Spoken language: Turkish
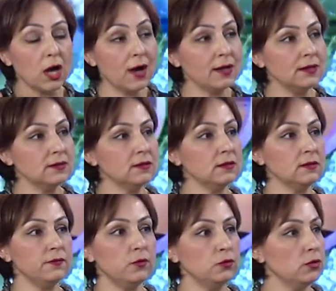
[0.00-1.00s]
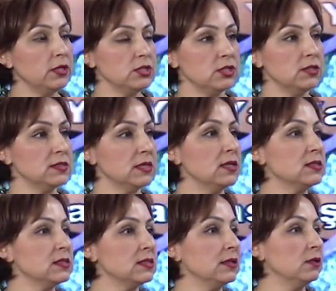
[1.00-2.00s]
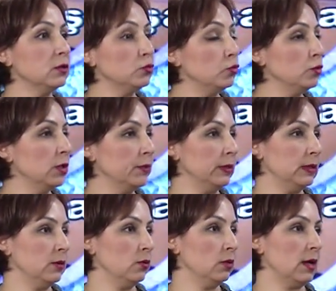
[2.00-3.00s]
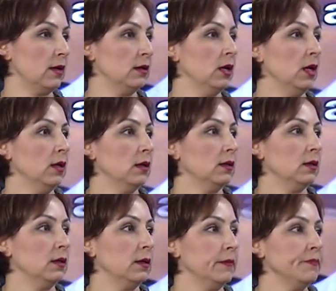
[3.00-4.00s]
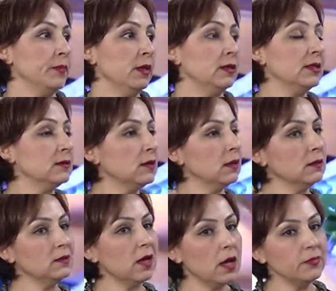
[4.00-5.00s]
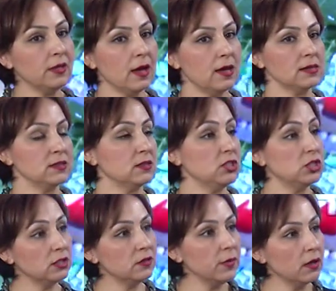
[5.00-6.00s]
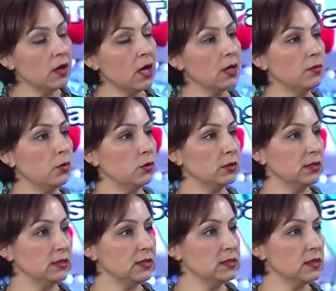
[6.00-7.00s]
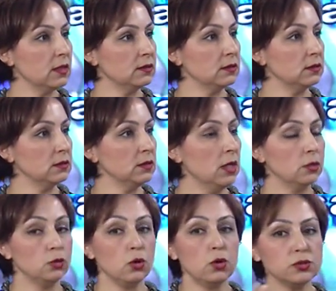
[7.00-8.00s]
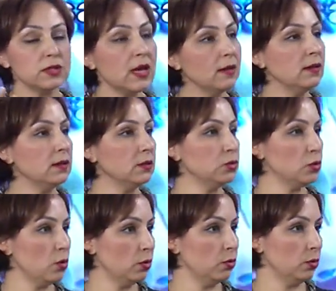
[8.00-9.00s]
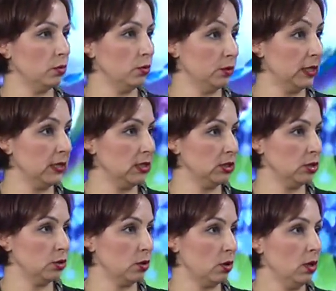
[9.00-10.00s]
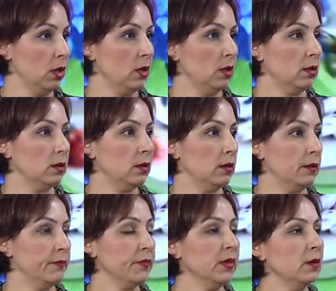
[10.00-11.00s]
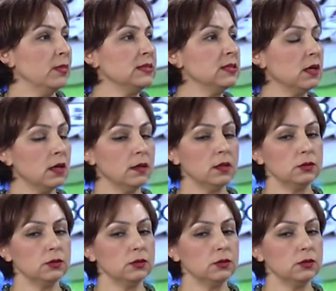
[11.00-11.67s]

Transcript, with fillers: ayrıntılı fonolojik sesleri duyabiliyorlar. Ee, ya da tam tersi işitme kaybı olan insanların görselleri çok e, gelişiyor. Ee, Mesela